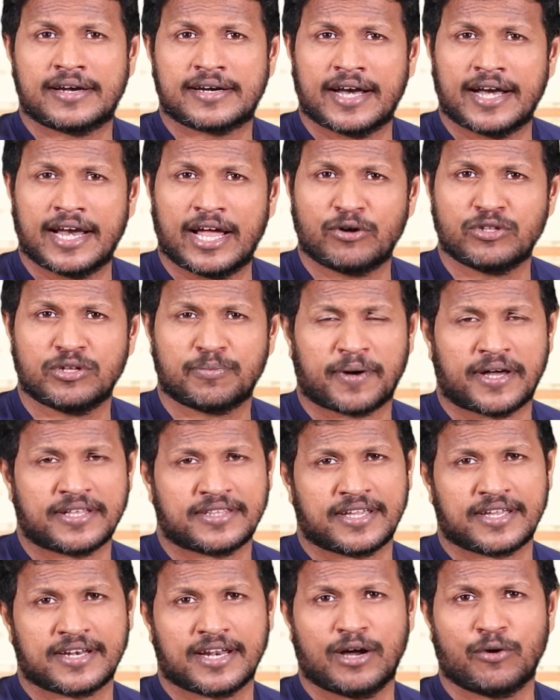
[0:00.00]
ரெண்டாவது
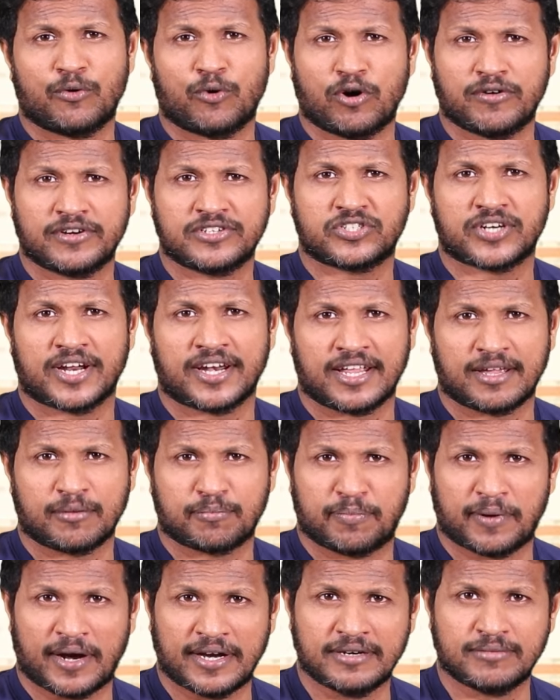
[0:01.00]
பார்த்திங்கன்னா ஓவர்
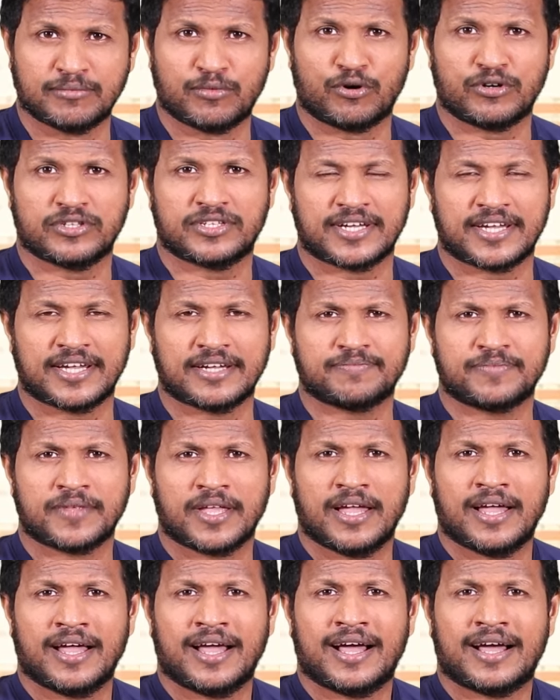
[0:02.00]
ட்ரைனிங் பண்ணும்போது
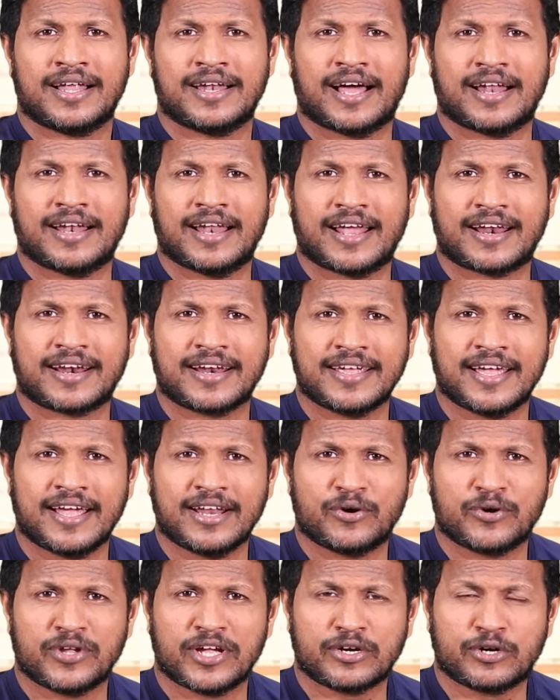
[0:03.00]
நான்
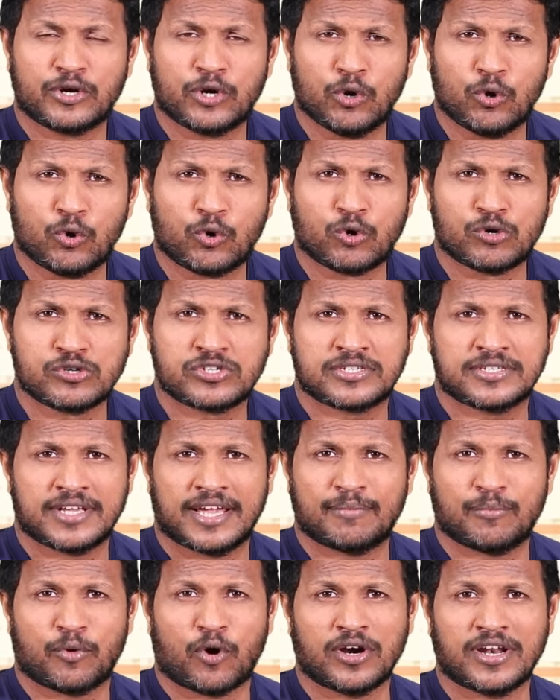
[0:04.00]
நிறைய என்னுடைய குளுக்கோஸ்
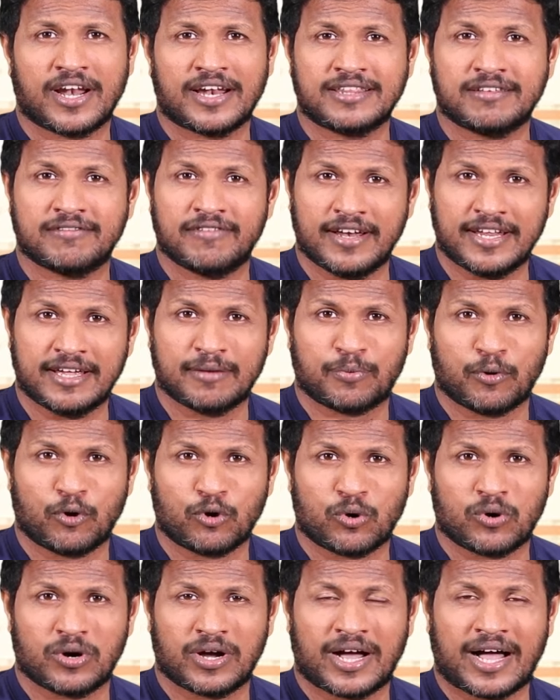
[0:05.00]
என் பாடியிலேருந்து வெளியே
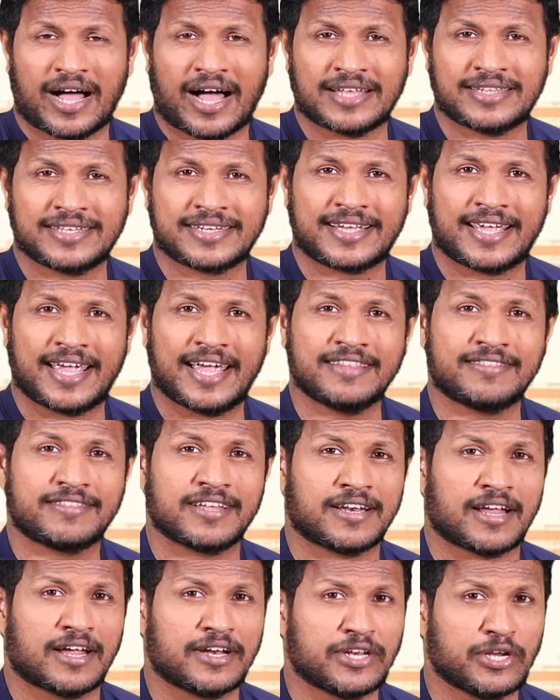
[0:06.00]
போகும்
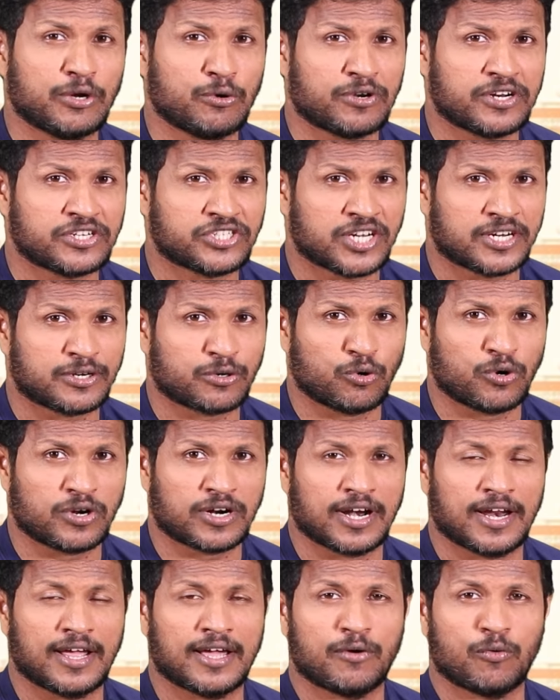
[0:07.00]
அதுக்கேற்ற நான் நியூட்ரிஷன்
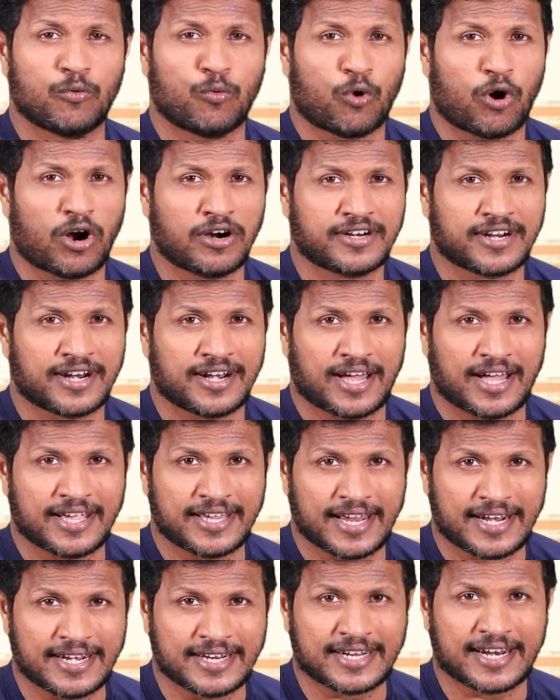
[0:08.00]
கொடுக்கல வாட்டர்
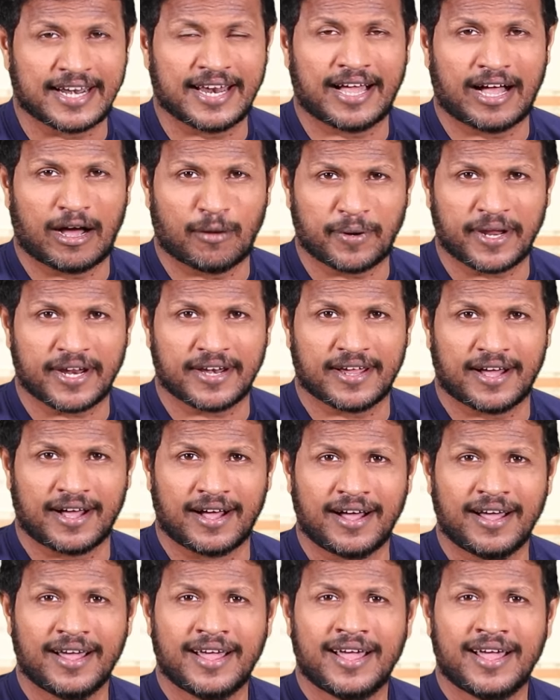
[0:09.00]
நான் எடுக்கல அப்படின்னா